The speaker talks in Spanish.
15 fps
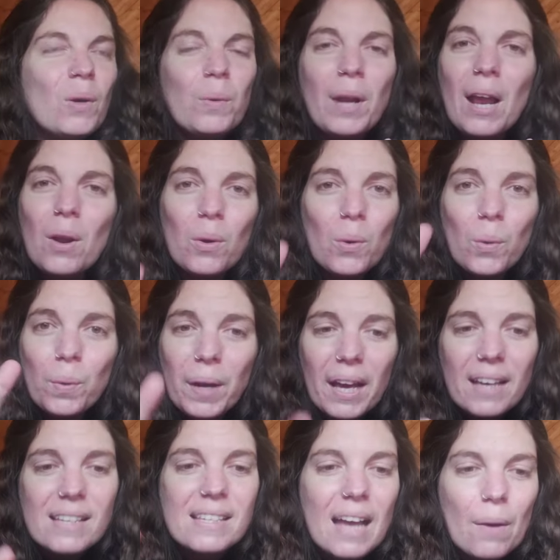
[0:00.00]
una
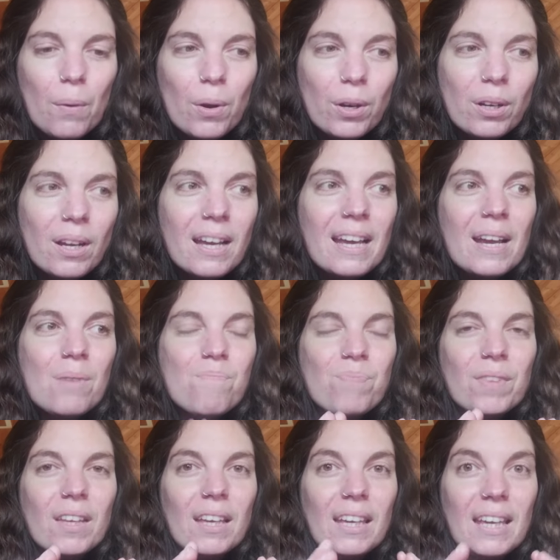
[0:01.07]
locura de sabor
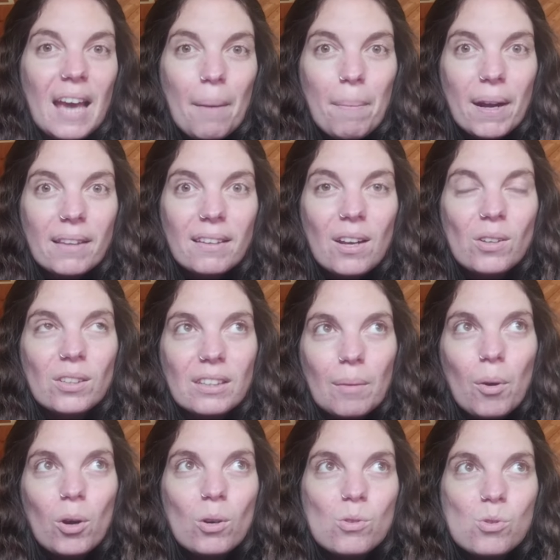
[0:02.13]
y aparte los
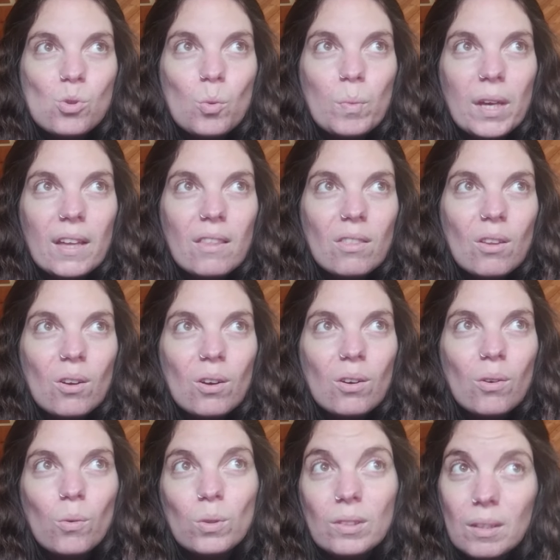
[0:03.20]
estamos
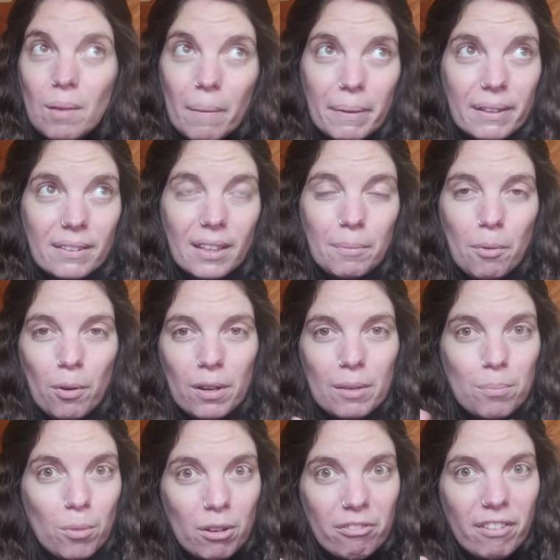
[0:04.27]
consumiendo últimamente, me
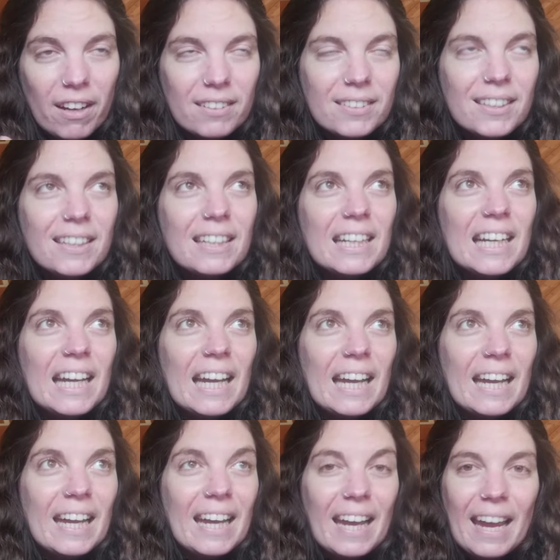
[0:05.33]
volví muy fan
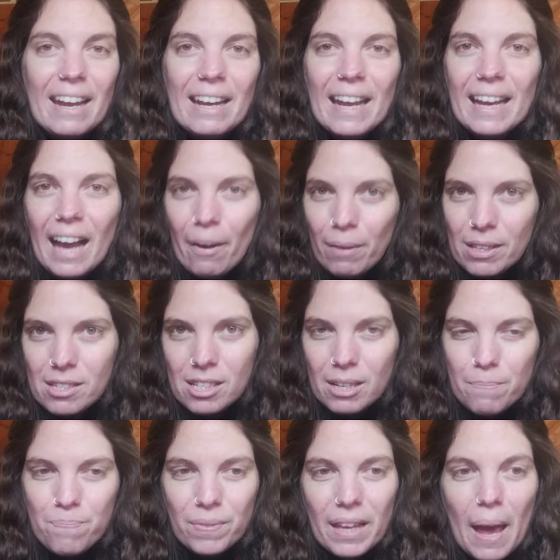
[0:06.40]
eh, en
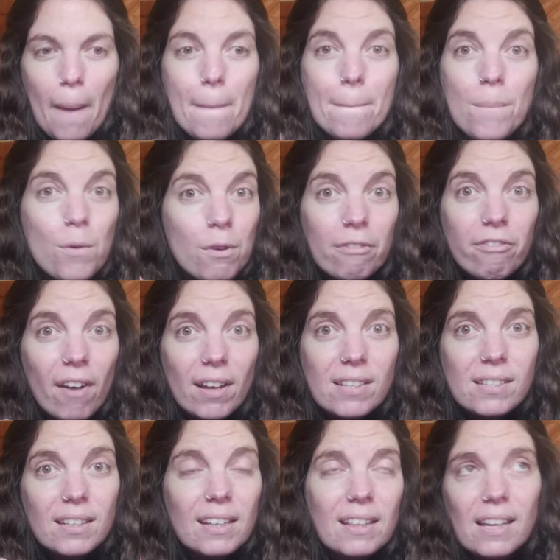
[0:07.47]
escabeche. Es muy
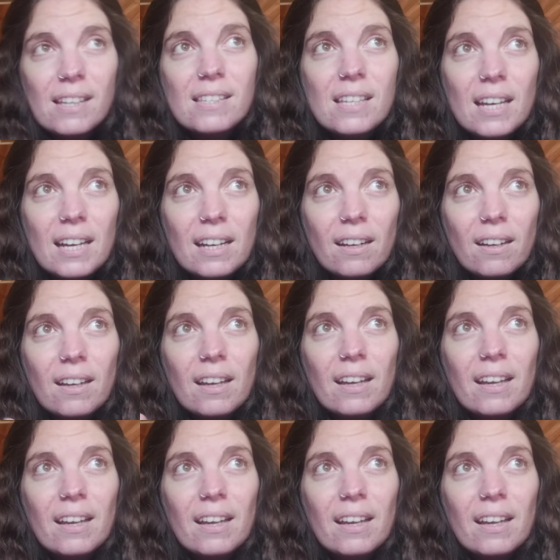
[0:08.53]
fácil de hacer